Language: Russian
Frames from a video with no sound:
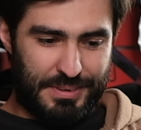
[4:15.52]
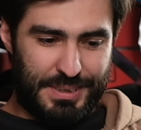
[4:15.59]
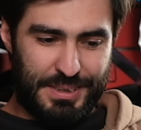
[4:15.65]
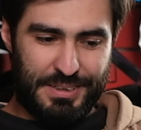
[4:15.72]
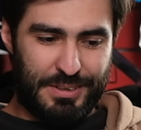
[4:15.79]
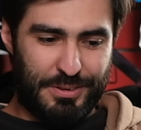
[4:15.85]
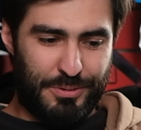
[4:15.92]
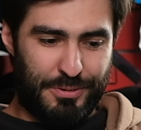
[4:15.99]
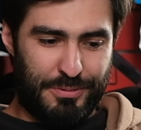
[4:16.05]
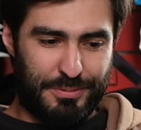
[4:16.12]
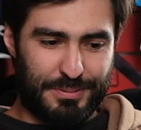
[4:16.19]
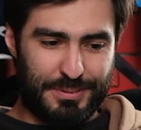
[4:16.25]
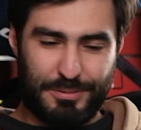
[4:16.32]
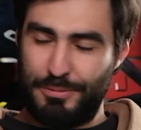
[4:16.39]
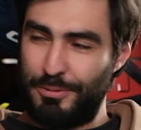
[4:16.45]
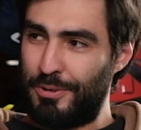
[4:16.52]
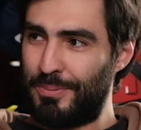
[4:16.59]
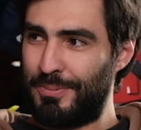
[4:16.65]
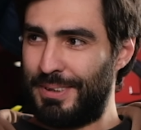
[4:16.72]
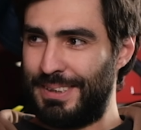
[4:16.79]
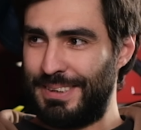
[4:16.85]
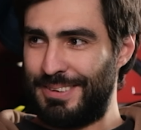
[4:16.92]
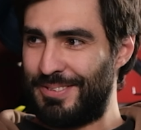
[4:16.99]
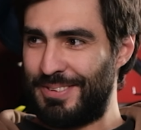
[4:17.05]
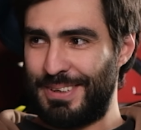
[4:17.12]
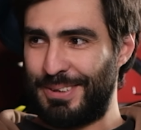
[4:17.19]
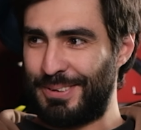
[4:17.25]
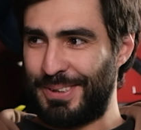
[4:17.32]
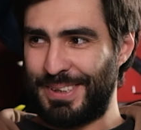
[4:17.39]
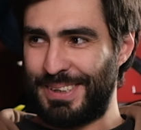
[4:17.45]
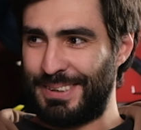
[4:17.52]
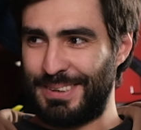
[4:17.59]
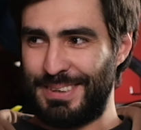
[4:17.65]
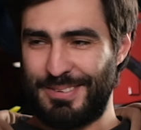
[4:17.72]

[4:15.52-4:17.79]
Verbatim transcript: тех годов э, форма, я не знаю, какая.